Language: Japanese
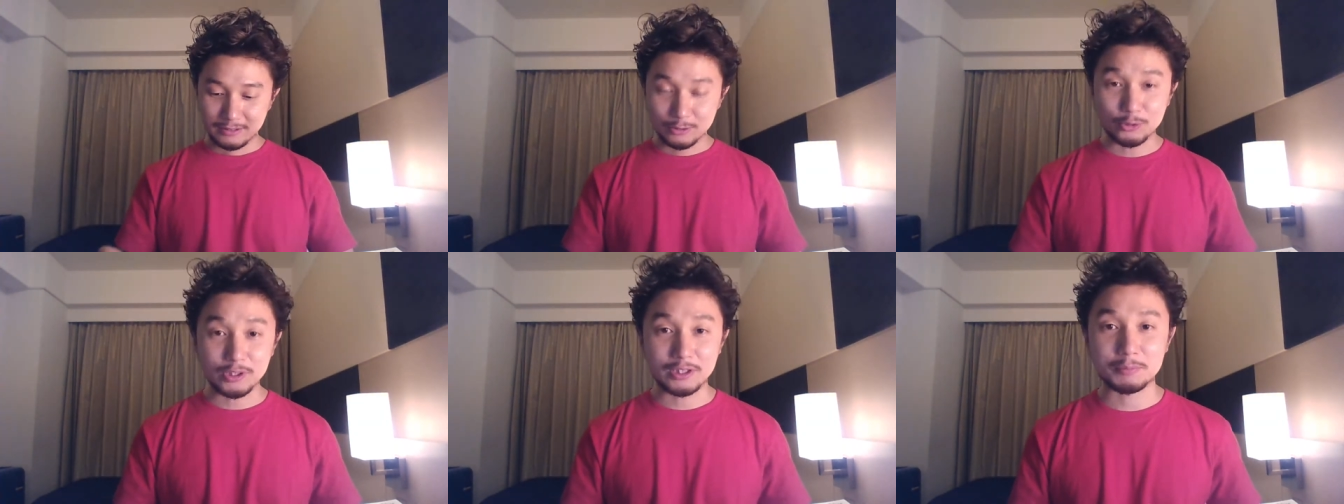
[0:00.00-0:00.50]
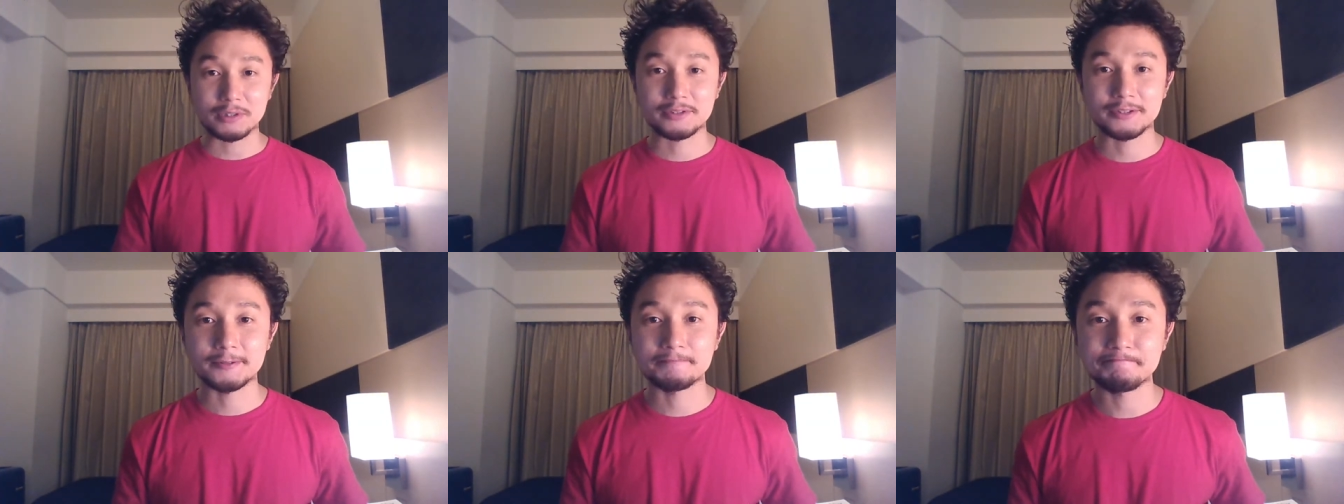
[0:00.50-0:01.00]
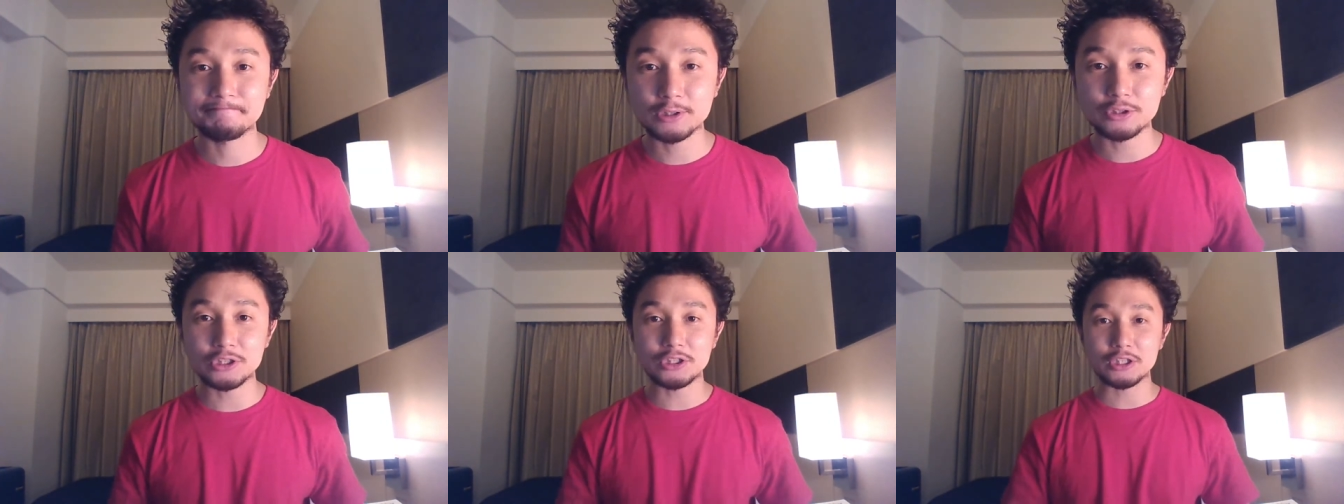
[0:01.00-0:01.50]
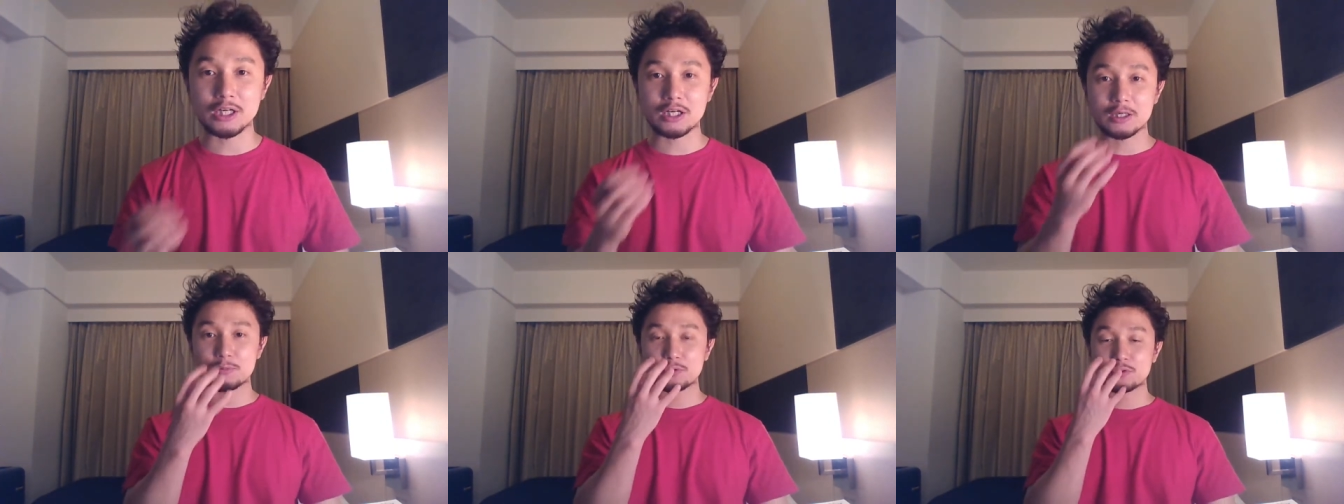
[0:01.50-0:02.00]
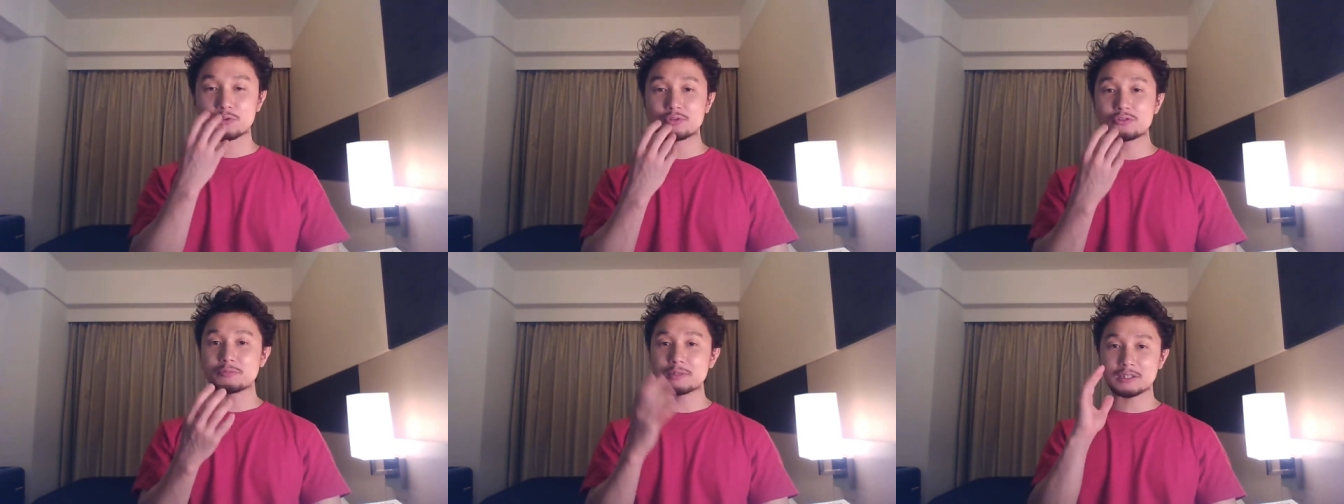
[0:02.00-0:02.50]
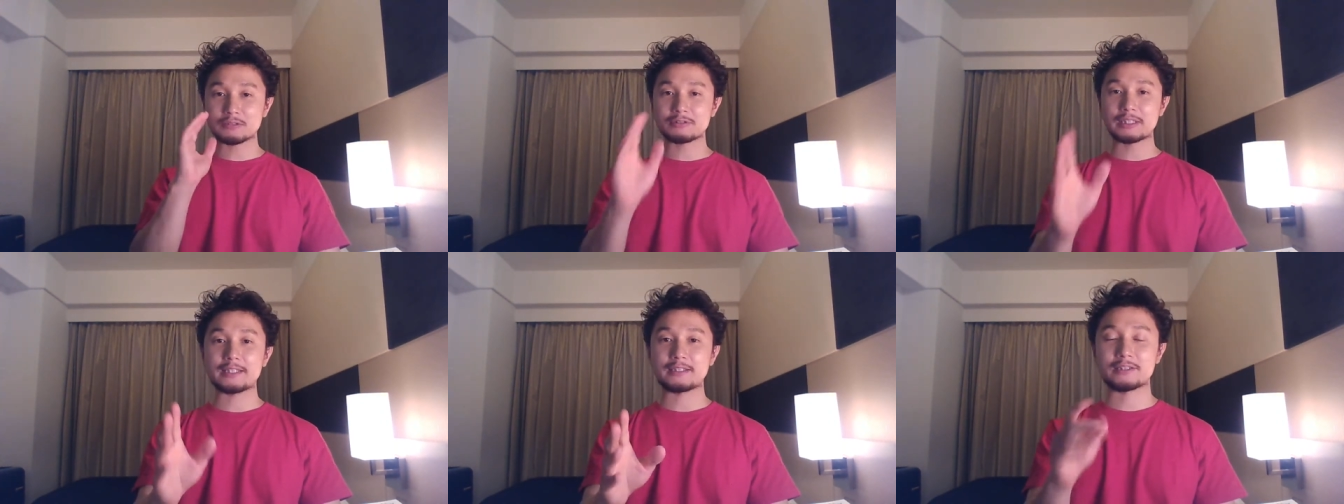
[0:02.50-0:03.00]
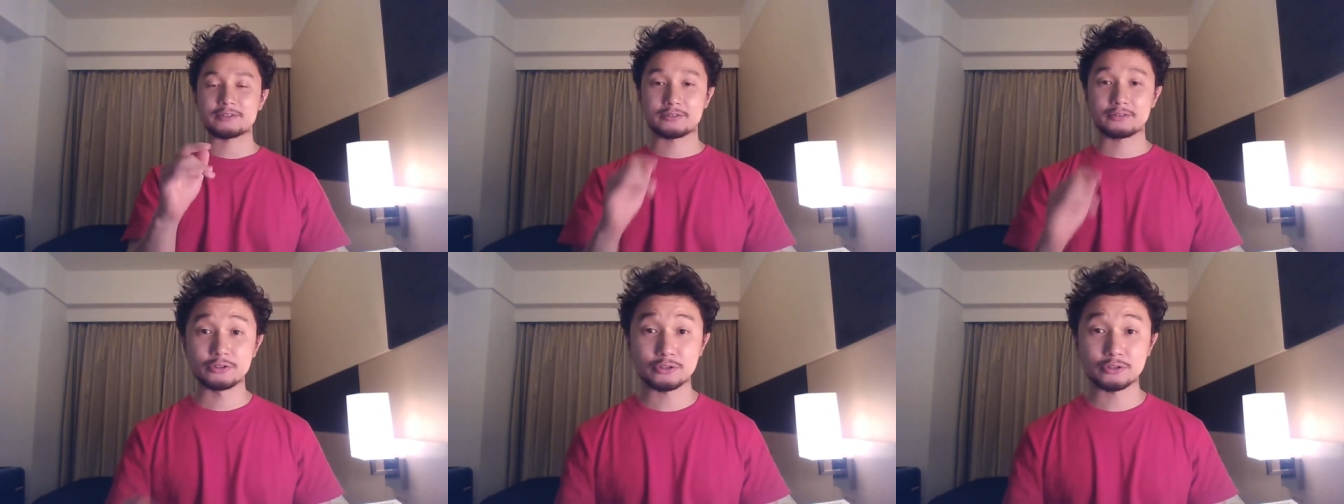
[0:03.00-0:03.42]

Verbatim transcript: こうやります。口になんか物を含まなくていいんです。